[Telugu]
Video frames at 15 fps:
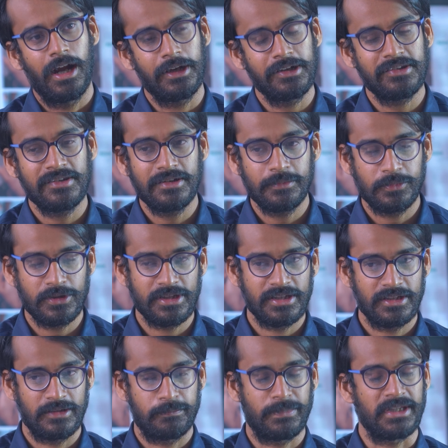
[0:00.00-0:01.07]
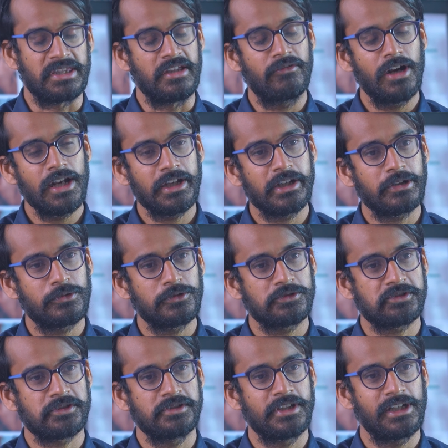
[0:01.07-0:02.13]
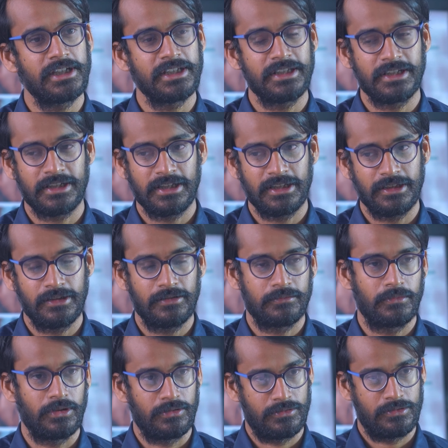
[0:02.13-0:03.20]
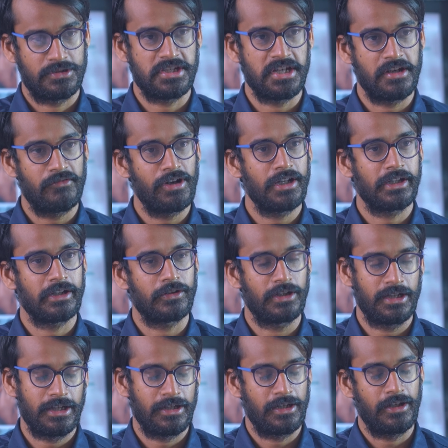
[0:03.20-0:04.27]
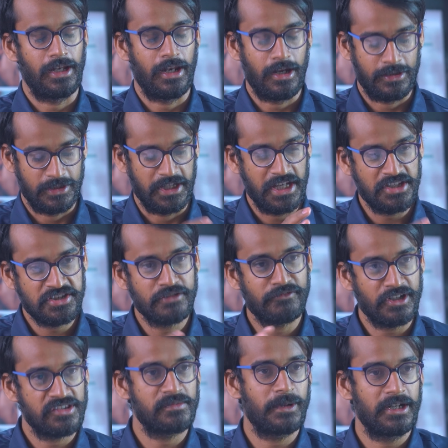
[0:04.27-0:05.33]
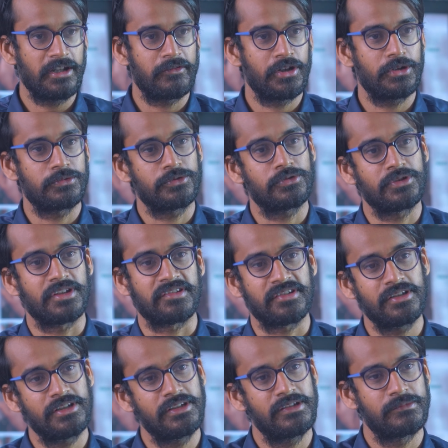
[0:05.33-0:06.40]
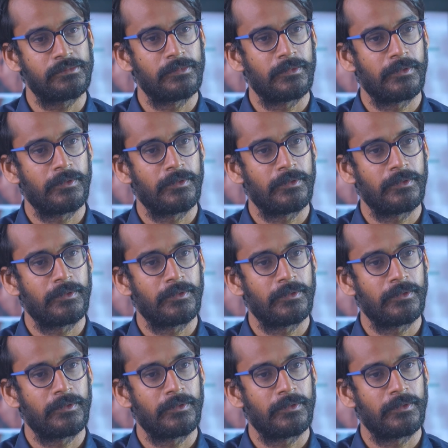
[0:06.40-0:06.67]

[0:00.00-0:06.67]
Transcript: అంటే సార్ ఇప్పుడు ఇది పెద్దవాళ్ళకి ఎక్కువ వస్తుందా లేదంటే చిన్నవాళ్ళకి ఎక్కువ అంటే ఎలా ఏజ్ డిఫరెన్స్ బట్టి ఏమైనా ఉంటుందా సార్ ఇది